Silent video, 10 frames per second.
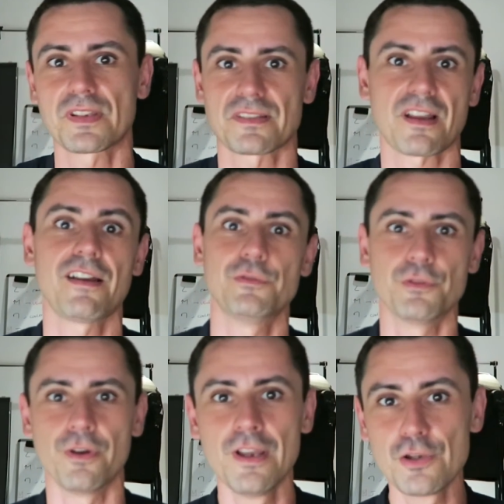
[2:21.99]
ça sera
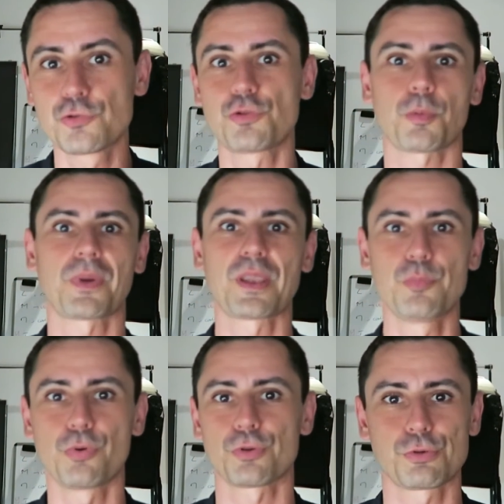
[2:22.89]
une surprime
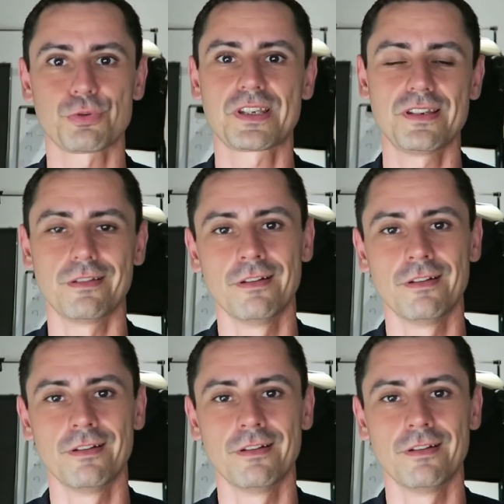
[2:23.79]
pour ceux qui,